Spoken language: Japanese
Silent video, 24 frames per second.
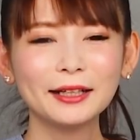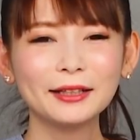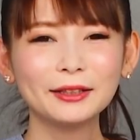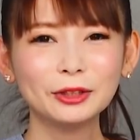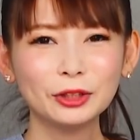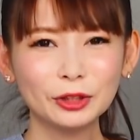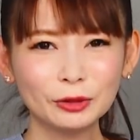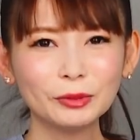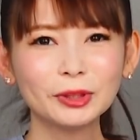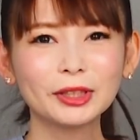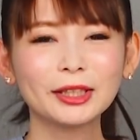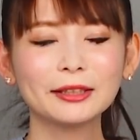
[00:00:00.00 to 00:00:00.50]

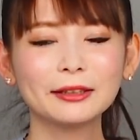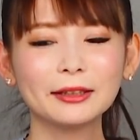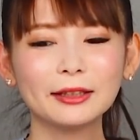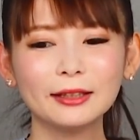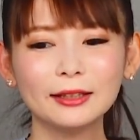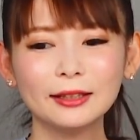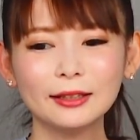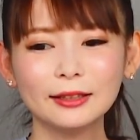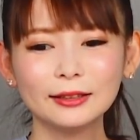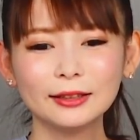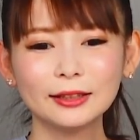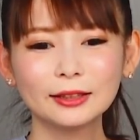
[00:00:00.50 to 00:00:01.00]
るみたいな。
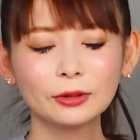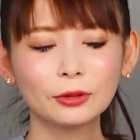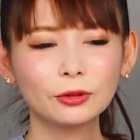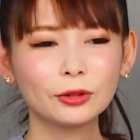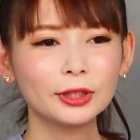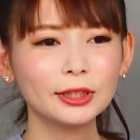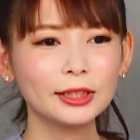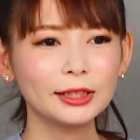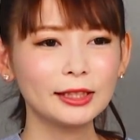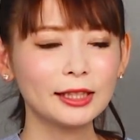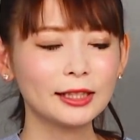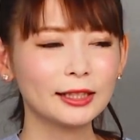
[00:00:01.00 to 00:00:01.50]
でそ
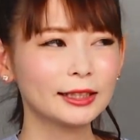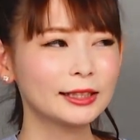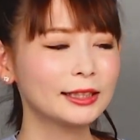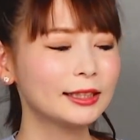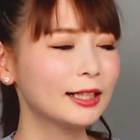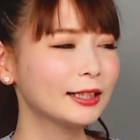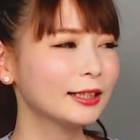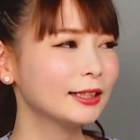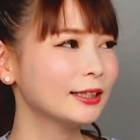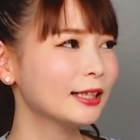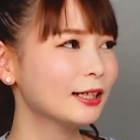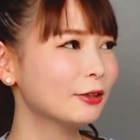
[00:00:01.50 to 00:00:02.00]
こになんか
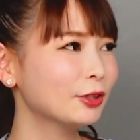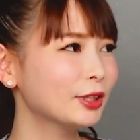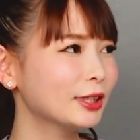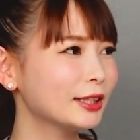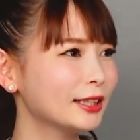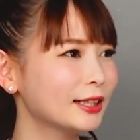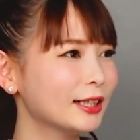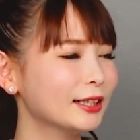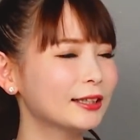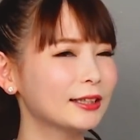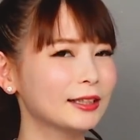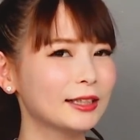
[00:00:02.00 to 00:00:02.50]
開き直り
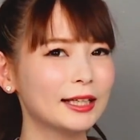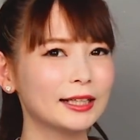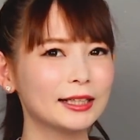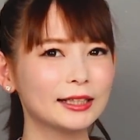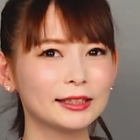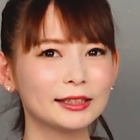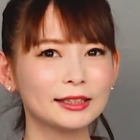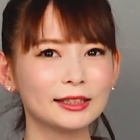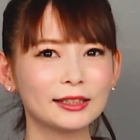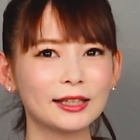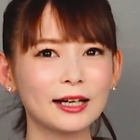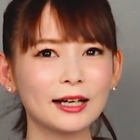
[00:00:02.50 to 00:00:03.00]
きれてない
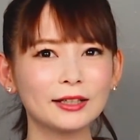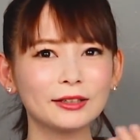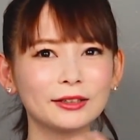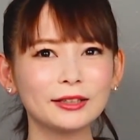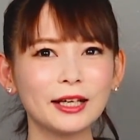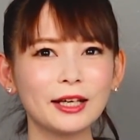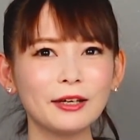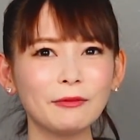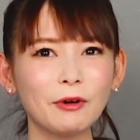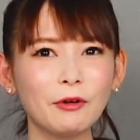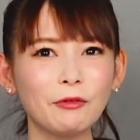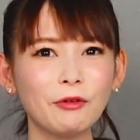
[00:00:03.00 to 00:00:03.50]
隠
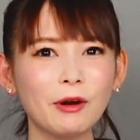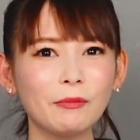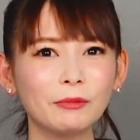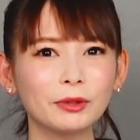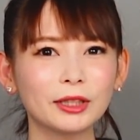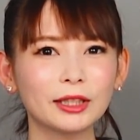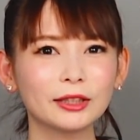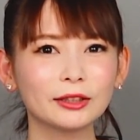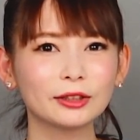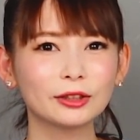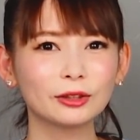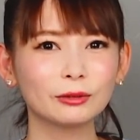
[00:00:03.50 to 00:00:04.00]
れエヴァファンみ
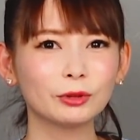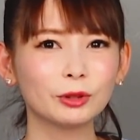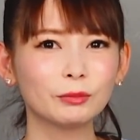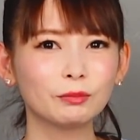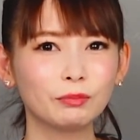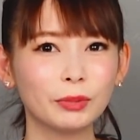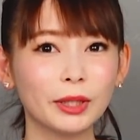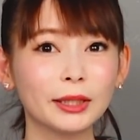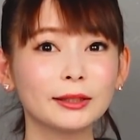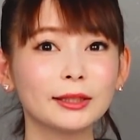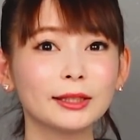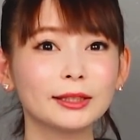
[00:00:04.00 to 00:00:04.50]
たいな人もいっ
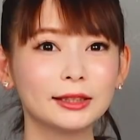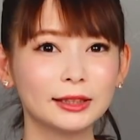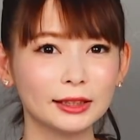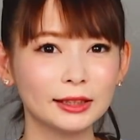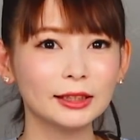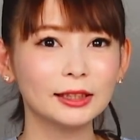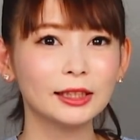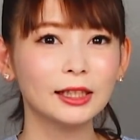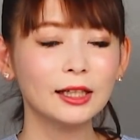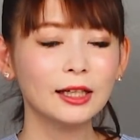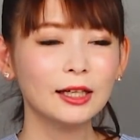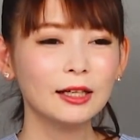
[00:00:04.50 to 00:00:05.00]
ぱいいた
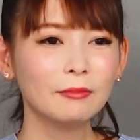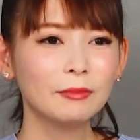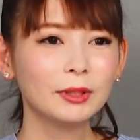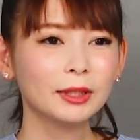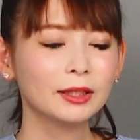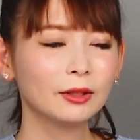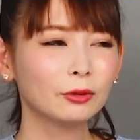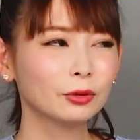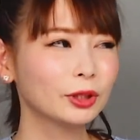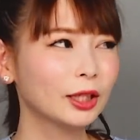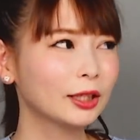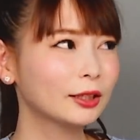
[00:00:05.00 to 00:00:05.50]
し、ま
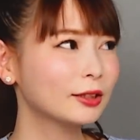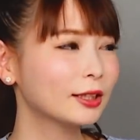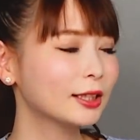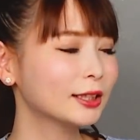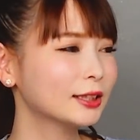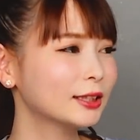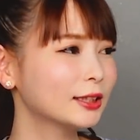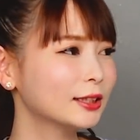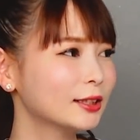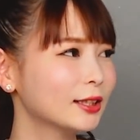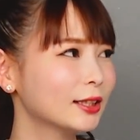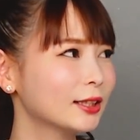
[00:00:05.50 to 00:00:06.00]
だオタクが
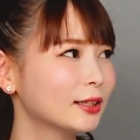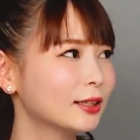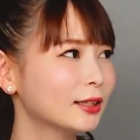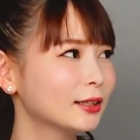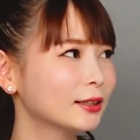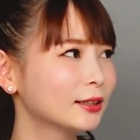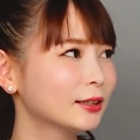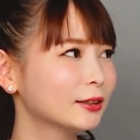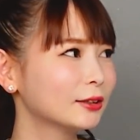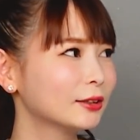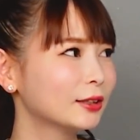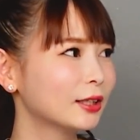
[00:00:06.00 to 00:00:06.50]
虐げら
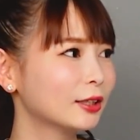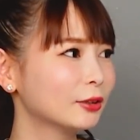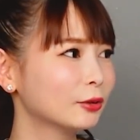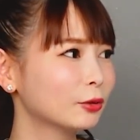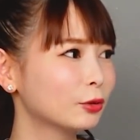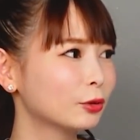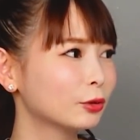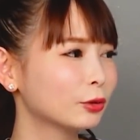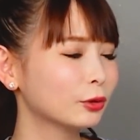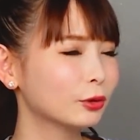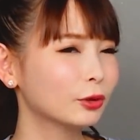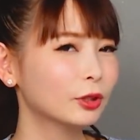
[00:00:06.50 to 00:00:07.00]
れてるぐらいの
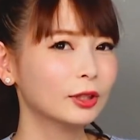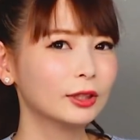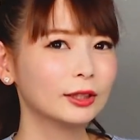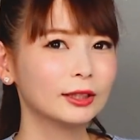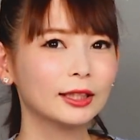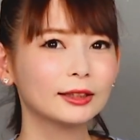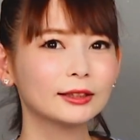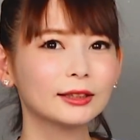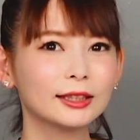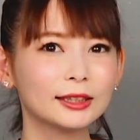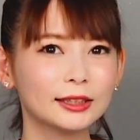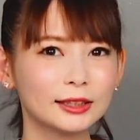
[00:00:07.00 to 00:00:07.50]
頃
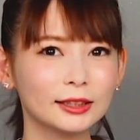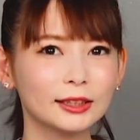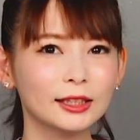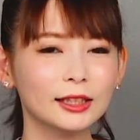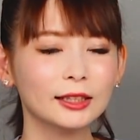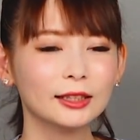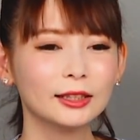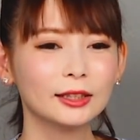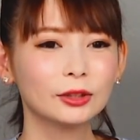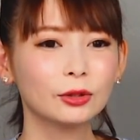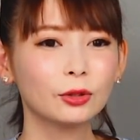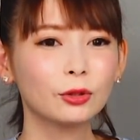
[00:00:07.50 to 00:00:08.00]
だったし、
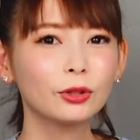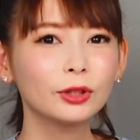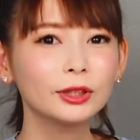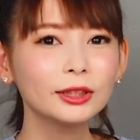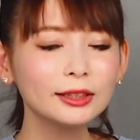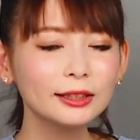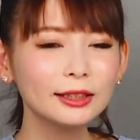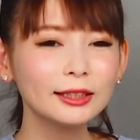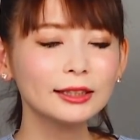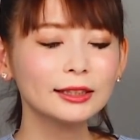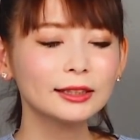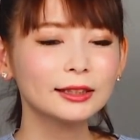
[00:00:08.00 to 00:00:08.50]
でそこに
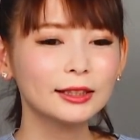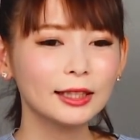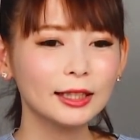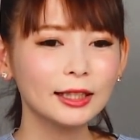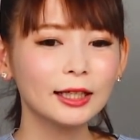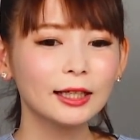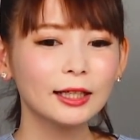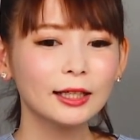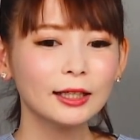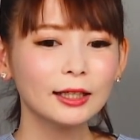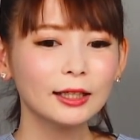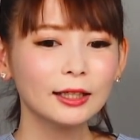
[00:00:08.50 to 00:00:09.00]
対し
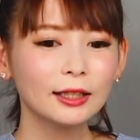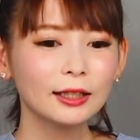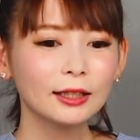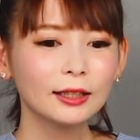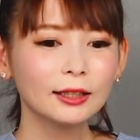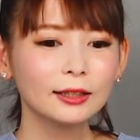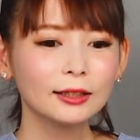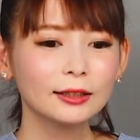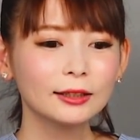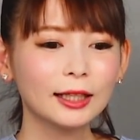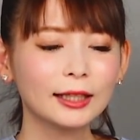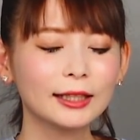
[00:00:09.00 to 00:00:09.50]
て
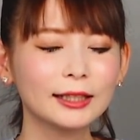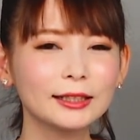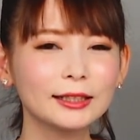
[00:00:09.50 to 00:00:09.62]
だ